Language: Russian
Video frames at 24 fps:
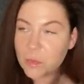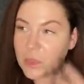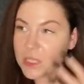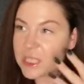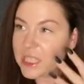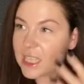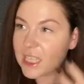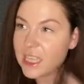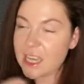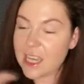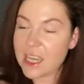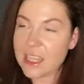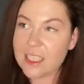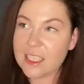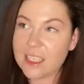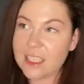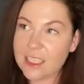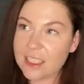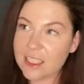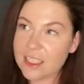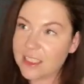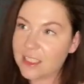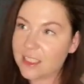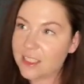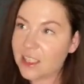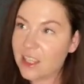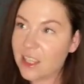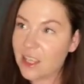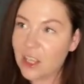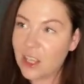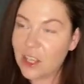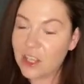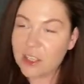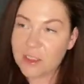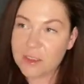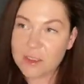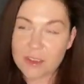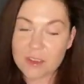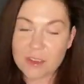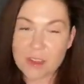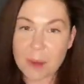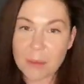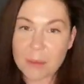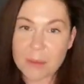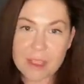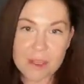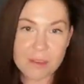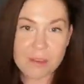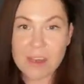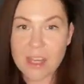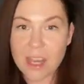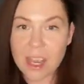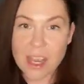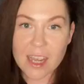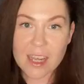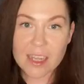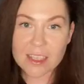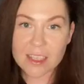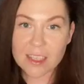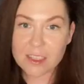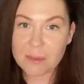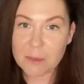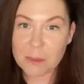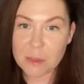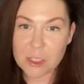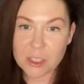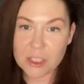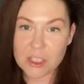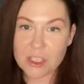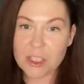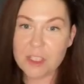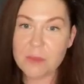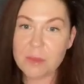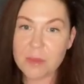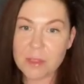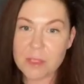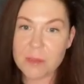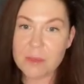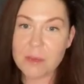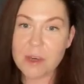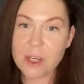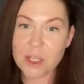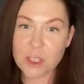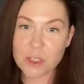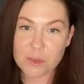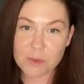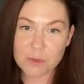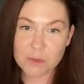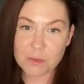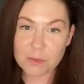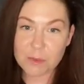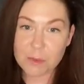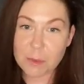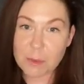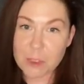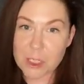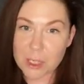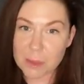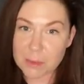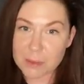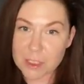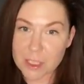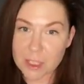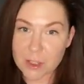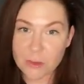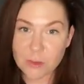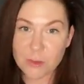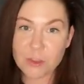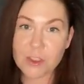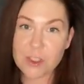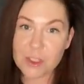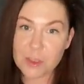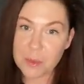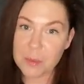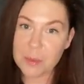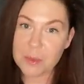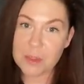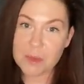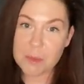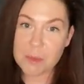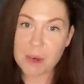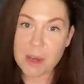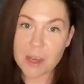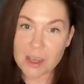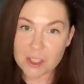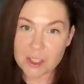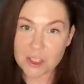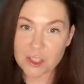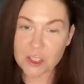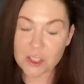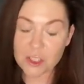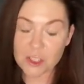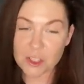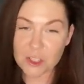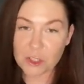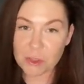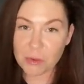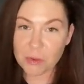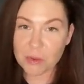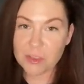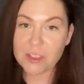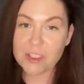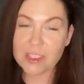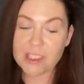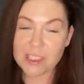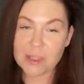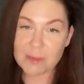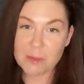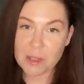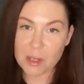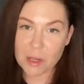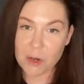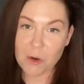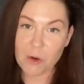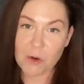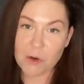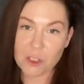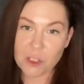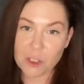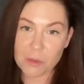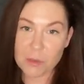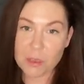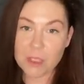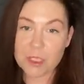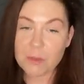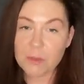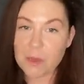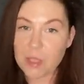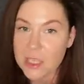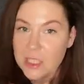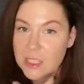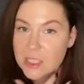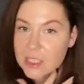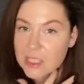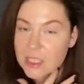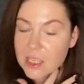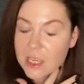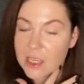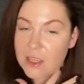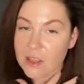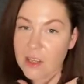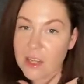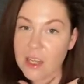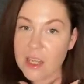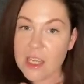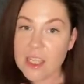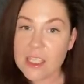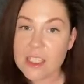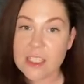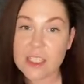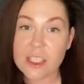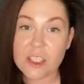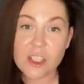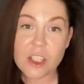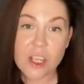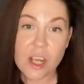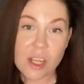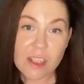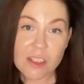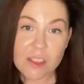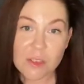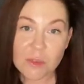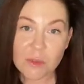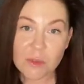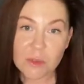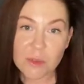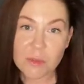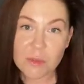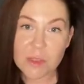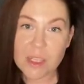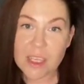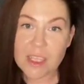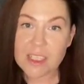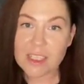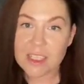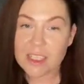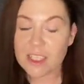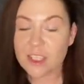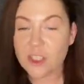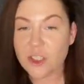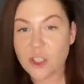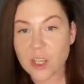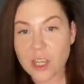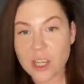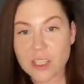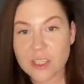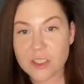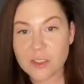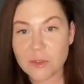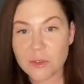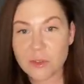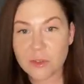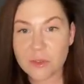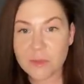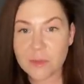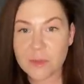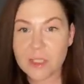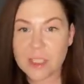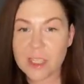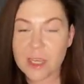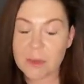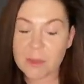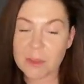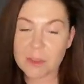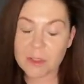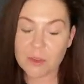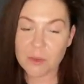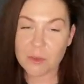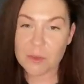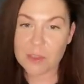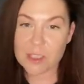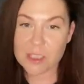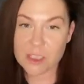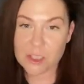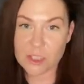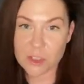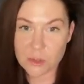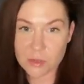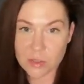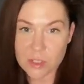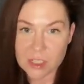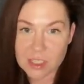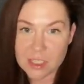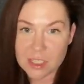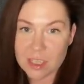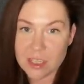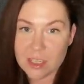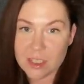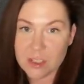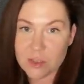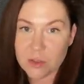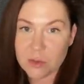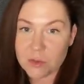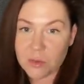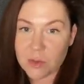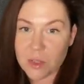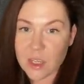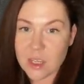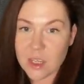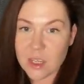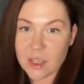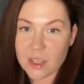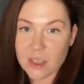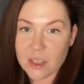постоянно обновляет, и вообще ты не понимаешь, вообще абсолютно не понимаешь, что он от тебя хочет. Поэтому я не знаю, скачался он у меня, не скачался он у меня, потом, если что, я залезу